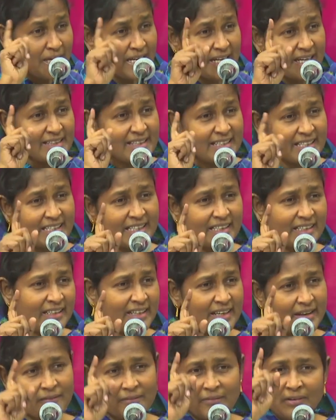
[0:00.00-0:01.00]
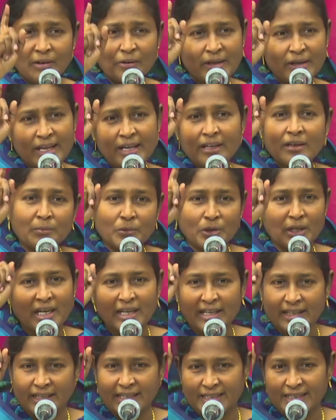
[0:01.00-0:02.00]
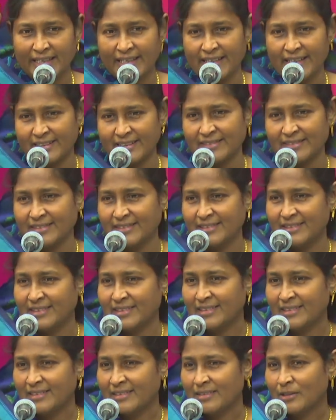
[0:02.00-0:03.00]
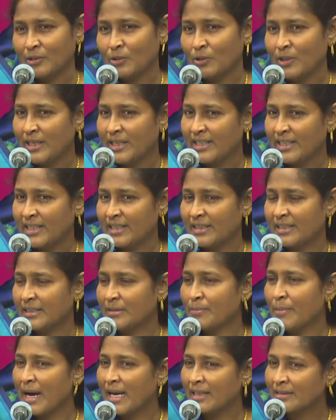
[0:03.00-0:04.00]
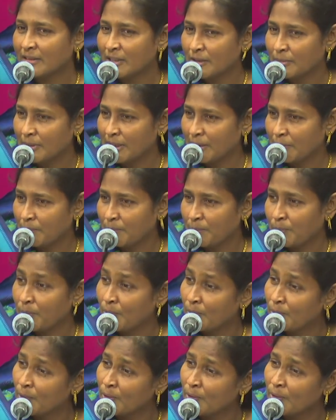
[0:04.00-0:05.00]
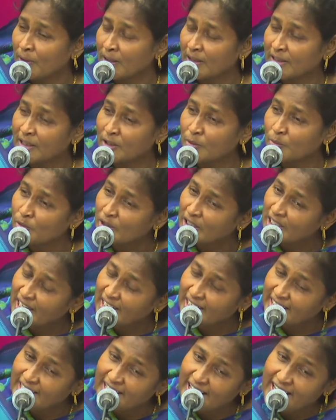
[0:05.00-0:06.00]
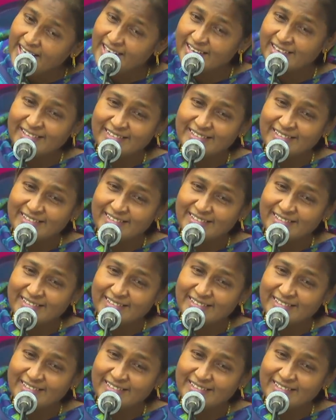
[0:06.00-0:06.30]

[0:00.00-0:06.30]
பண்ணுறதுக்கு எவ்வளோ நேரம் முன்னாடி நிற்கிறீங்க குளிக்கிறதுக்கு பாத்ரூமில் போகிறதுக்கு முன்னாடியே